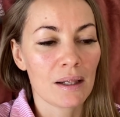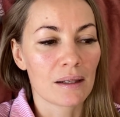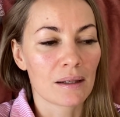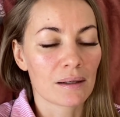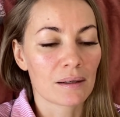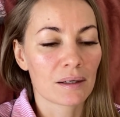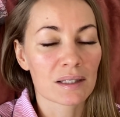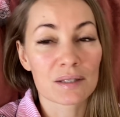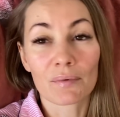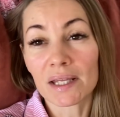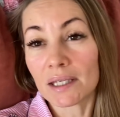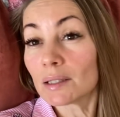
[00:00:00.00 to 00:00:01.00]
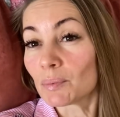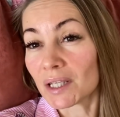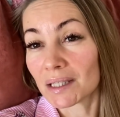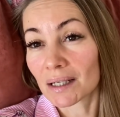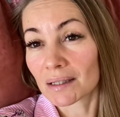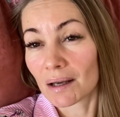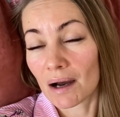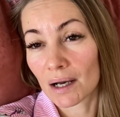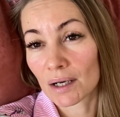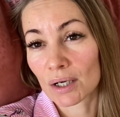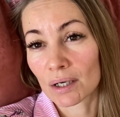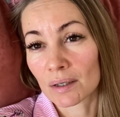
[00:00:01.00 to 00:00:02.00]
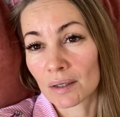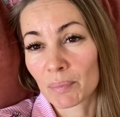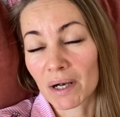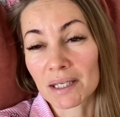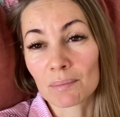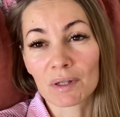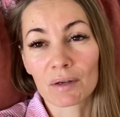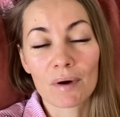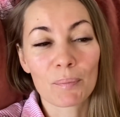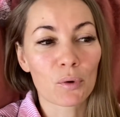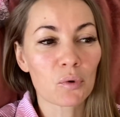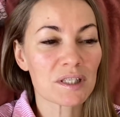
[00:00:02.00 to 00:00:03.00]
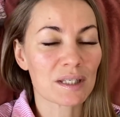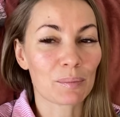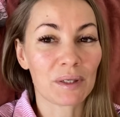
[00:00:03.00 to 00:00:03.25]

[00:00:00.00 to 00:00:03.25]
а, звонит мне иногда по каким-то вопросам,